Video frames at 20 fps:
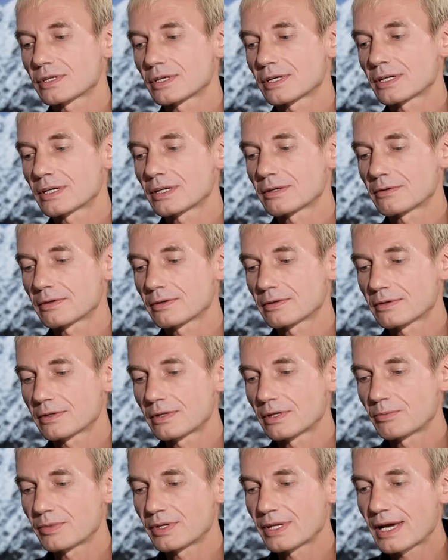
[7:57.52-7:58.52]
э, э,
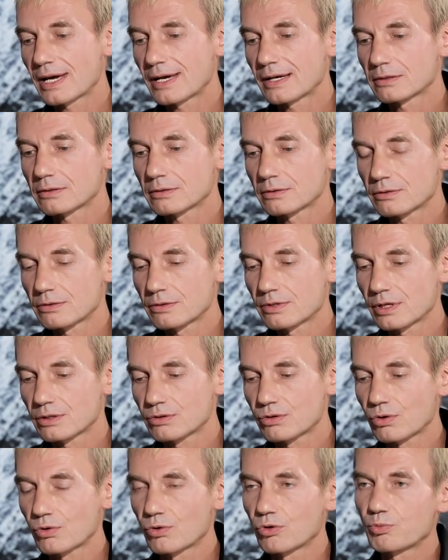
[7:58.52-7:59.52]
для меня э,
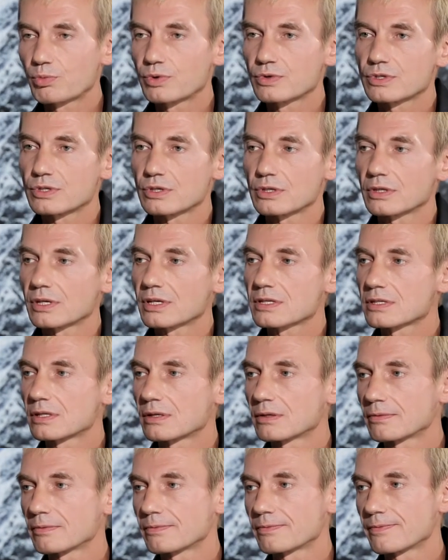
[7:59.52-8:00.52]
нет другого пути.
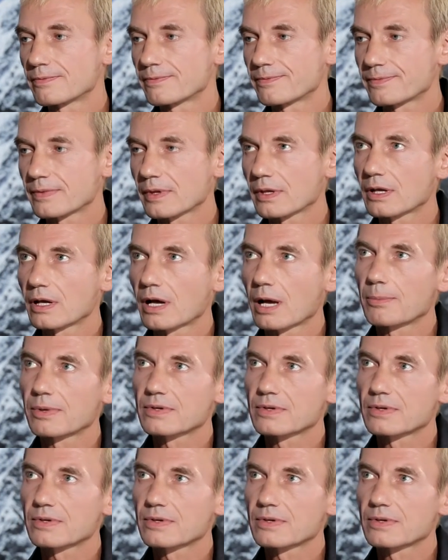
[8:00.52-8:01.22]
Если как